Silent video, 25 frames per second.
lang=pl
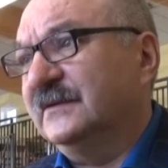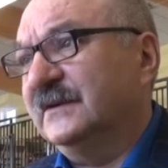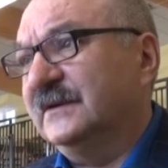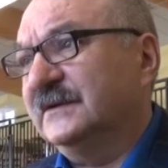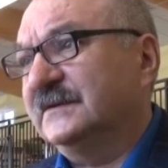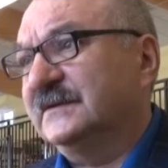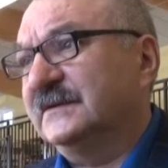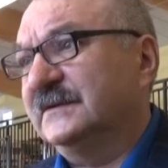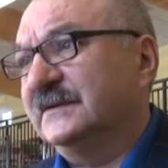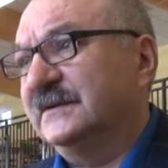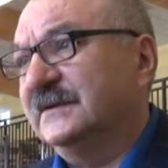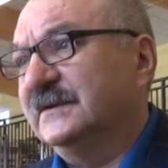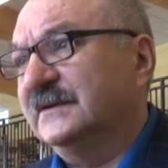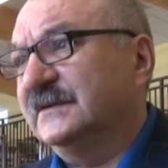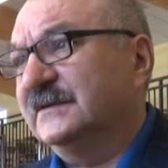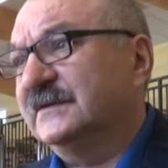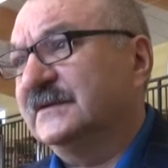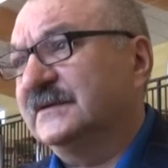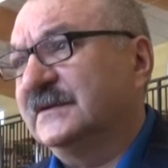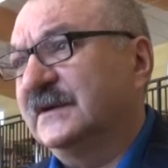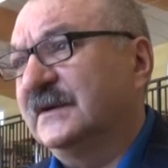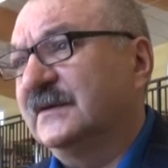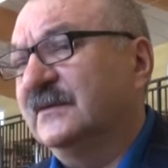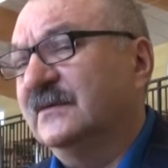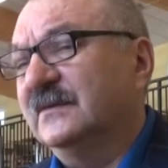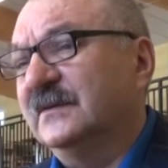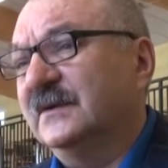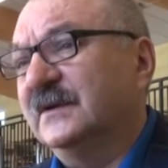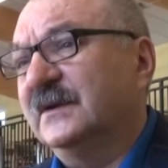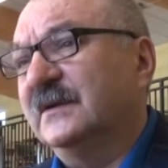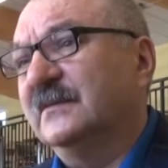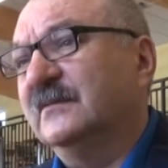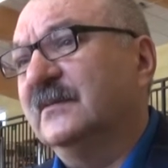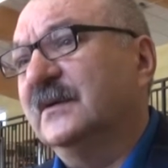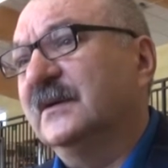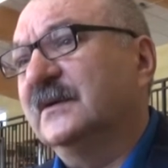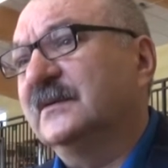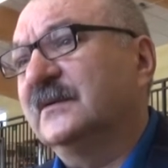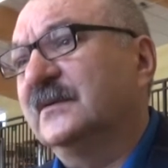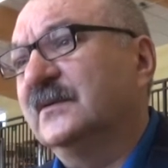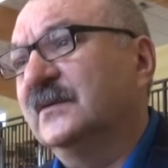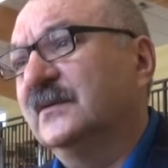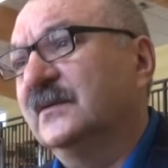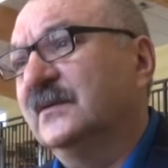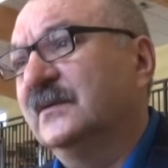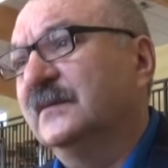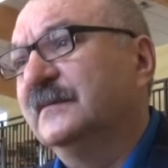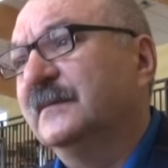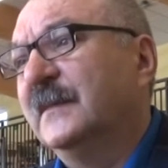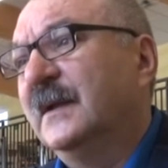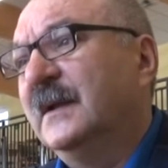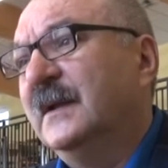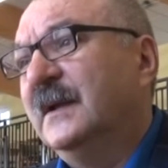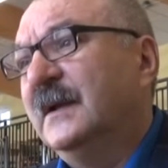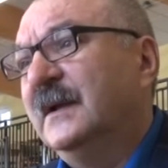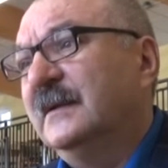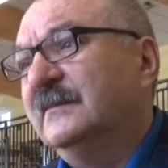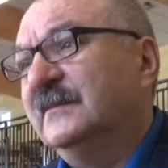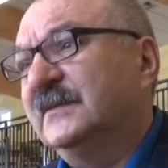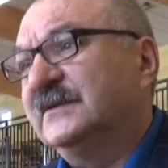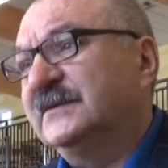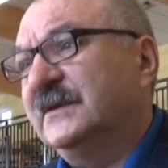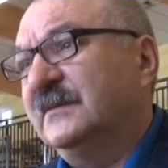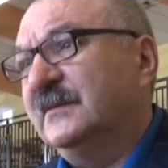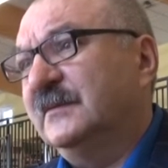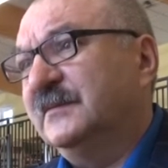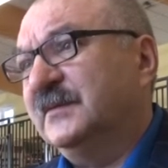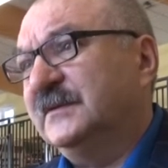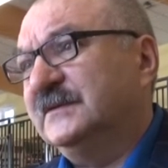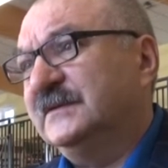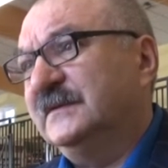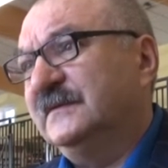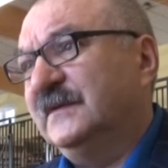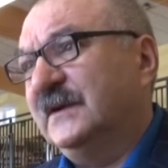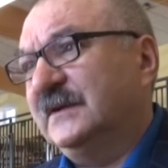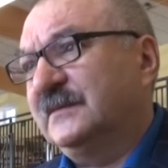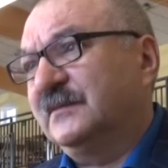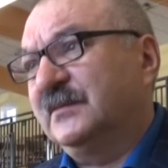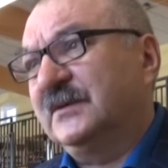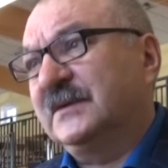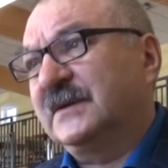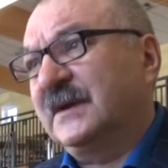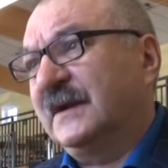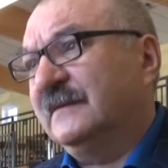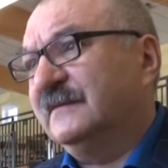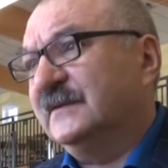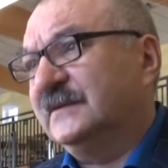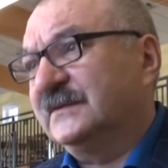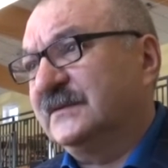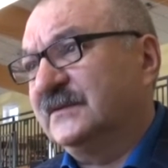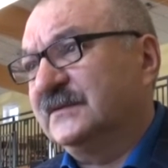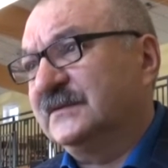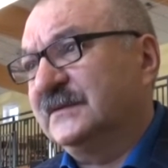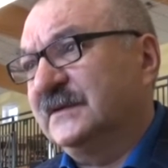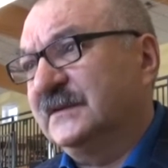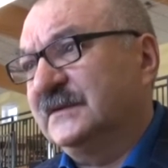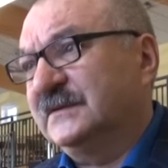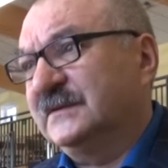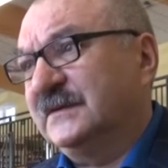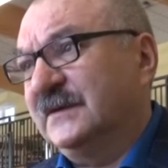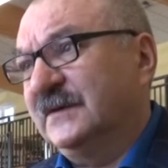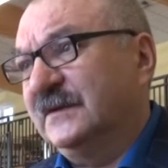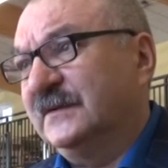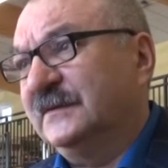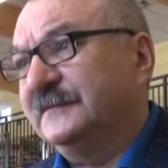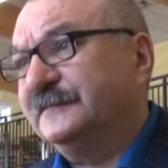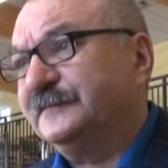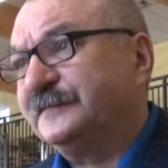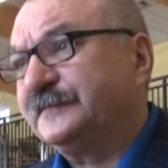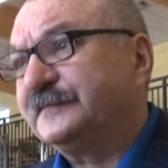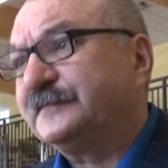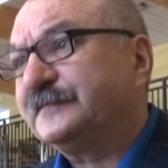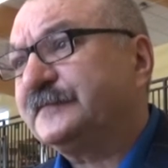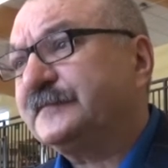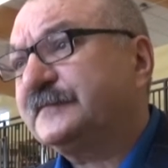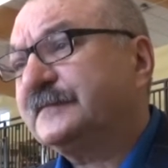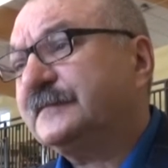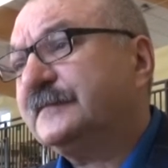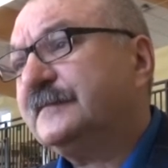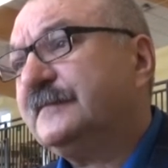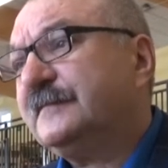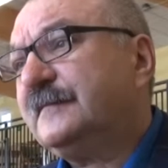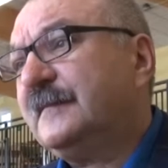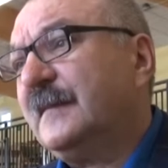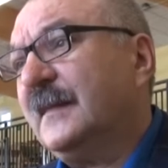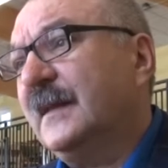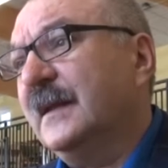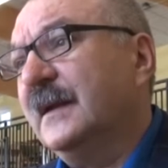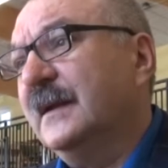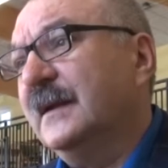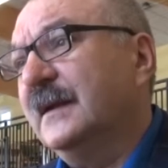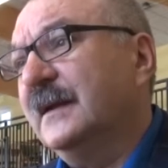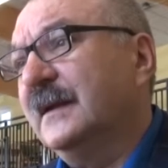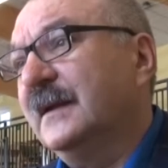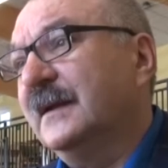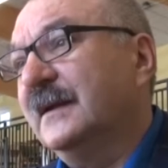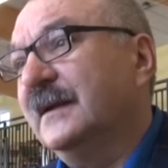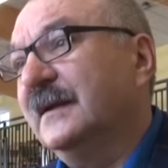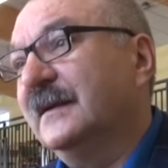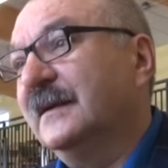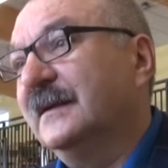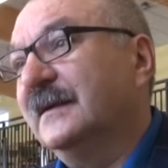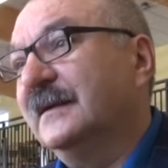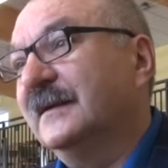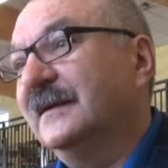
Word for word: jest e, szczególny, bo tu możemy podziwiać potrawy z różnych stron e,